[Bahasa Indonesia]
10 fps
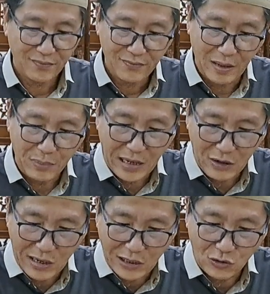Tapi
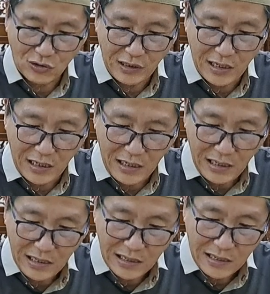kalau kasus
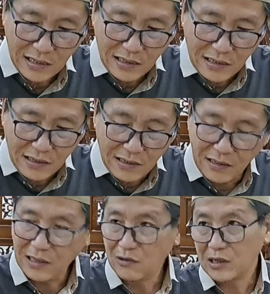ini
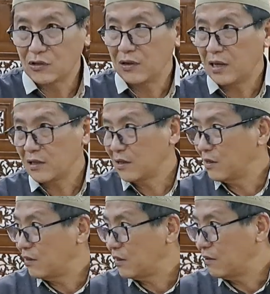dia udah sholat,
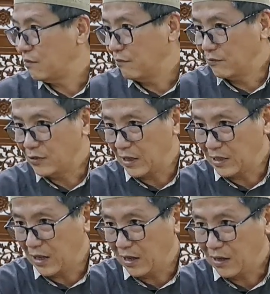belum
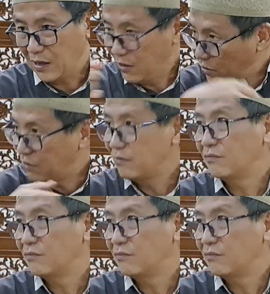sholat ya, ayo.